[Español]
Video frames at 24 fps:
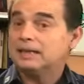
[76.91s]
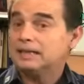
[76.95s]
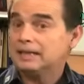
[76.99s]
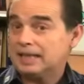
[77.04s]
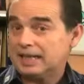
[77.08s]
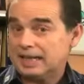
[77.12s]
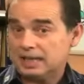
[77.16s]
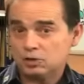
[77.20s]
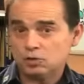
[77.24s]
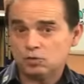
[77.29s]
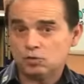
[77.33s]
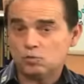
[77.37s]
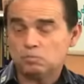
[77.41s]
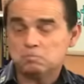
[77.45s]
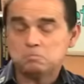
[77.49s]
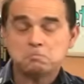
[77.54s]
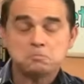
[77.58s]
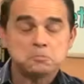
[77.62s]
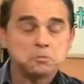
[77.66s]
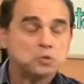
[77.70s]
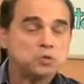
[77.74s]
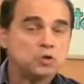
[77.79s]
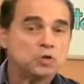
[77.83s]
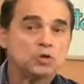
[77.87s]
De hecho,
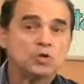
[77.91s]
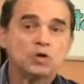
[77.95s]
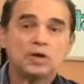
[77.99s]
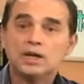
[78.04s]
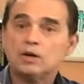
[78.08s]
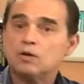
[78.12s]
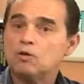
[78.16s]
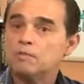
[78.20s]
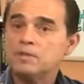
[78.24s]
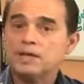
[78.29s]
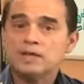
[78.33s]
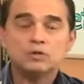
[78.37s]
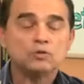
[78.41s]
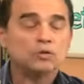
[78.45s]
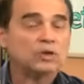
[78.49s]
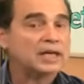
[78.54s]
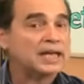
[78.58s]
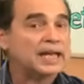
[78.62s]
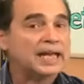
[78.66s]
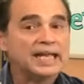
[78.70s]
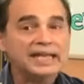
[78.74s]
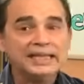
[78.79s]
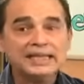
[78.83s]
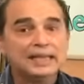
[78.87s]
yo no recomiendo
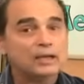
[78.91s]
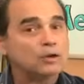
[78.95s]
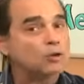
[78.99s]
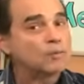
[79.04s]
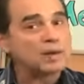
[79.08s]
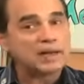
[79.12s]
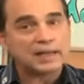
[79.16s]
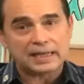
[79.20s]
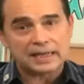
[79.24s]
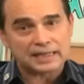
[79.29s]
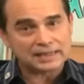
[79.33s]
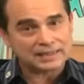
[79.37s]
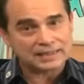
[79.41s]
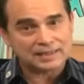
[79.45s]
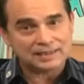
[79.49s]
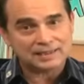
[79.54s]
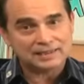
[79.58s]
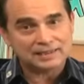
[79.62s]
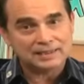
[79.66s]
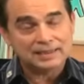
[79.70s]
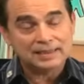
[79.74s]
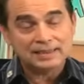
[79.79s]
que la gente coma grasa.